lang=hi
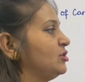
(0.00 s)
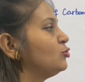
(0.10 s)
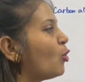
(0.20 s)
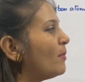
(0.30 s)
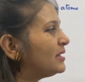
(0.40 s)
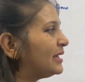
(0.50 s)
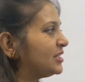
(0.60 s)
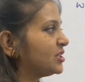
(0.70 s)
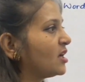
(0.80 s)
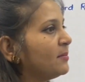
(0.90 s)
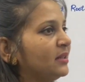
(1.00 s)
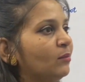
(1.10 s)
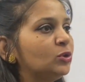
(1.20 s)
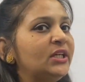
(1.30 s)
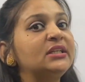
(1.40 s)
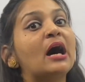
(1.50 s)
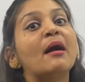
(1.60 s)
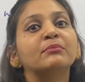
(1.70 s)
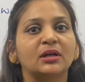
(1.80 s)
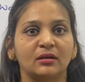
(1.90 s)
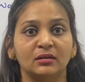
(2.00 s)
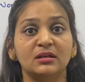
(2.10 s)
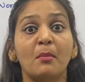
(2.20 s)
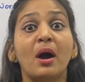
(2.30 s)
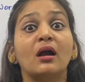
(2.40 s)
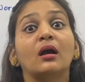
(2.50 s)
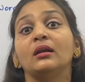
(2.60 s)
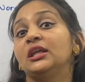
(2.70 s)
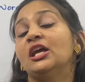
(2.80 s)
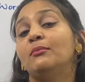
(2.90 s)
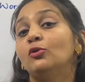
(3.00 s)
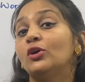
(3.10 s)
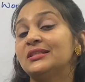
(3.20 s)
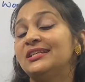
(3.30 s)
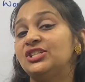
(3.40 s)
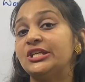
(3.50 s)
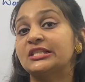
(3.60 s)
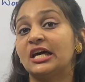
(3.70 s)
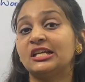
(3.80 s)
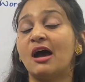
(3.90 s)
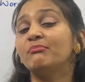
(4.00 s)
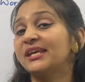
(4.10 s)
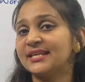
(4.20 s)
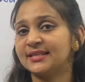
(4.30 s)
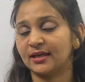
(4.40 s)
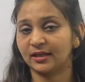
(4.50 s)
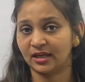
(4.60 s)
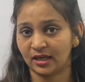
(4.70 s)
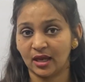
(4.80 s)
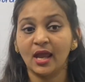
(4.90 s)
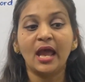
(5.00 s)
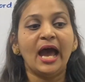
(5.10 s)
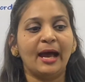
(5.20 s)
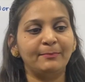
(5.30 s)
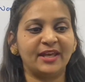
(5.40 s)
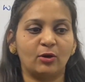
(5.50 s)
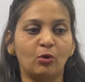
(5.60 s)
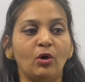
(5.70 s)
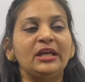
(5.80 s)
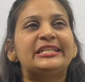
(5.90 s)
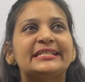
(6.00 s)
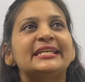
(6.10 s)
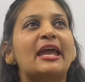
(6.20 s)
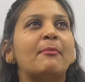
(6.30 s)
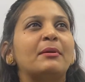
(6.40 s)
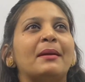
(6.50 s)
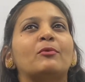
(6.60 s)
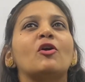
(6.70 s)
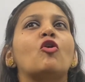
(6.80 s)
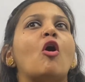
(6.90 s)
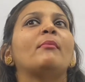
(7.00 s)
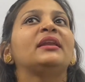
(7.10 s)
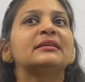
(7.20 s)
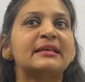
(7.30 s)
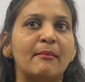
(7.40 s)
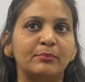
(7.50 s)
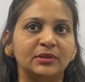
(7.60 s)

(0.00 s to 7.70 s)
नोमन क्लेचर का मतलब होता है नामकरण नामांकन की हम लोग किसी चीज़ का नाम कैसे करेंगे अब देखो जैसे यहाँ पे मैं आपको एक कॉमन एग्जाम्पल